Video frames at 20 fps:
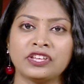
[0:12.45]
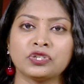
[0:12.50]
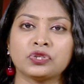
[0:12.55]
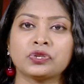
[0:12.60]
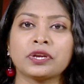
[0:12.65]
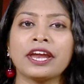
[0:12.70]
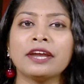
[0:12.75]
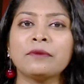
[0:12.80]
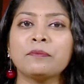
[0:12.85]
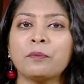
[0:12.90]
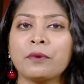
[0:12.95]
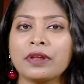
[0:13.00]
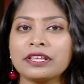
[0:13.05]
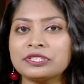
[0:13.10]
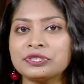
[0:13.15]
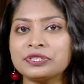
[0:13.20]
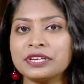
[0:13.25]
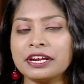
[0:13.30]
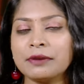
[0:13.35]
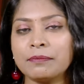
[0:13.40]
స్టేట్
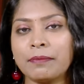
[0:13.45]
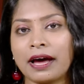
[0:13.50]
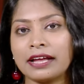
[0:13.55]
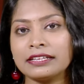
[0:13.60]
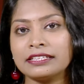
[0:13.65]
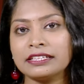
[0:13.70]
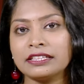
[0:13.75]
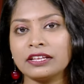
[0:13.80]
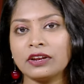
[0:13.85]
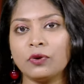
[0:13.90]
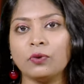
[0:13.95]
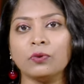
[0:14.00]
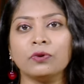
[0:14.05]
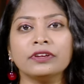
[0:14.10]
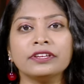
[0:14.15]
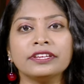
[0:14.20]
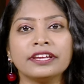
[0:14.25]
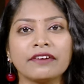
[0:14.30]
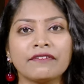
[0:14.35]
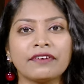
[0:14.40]
ప్రెసిడెంట్ బాధ్యతలు
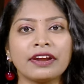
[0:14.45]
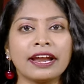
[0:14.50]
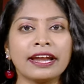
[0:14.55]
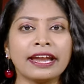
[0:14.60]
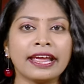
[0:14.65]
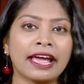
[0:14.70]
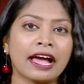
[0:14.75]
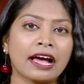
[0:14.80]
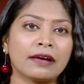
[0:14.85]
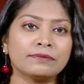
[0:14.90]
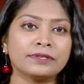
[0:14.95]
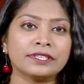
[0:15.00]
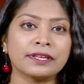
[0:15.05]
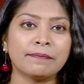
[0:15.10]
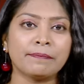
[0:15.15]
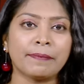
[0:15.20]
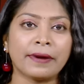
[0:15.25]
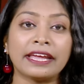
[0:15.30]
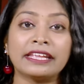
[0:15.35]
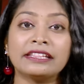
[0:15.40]
ఎవరనే
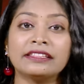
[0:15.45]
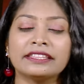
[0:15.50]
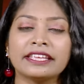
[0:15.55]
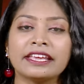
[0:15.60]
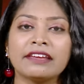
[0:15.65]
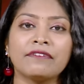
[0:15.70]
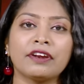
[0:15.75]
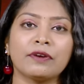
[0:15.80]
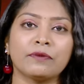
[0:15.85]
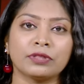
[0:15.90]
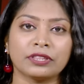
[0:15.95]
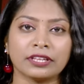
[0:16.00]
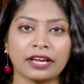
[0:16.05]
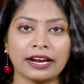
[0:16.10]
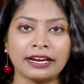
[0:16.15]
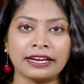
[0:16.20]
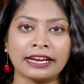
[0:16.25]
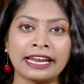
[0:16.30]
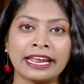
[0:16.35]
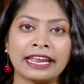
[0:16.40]
అంశంపై తీవ్ర
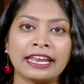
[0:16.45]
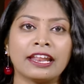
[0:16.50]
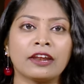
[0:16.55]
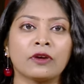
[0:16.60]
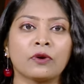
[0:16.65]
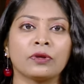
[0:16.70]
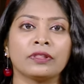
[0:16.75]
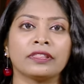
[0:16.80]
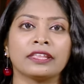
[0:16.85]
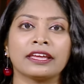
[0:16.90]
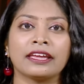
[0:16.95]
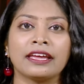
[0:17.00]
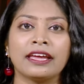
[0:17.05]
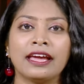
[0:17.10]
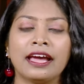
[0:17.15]
ఉత్కంఠనే నెలకొంది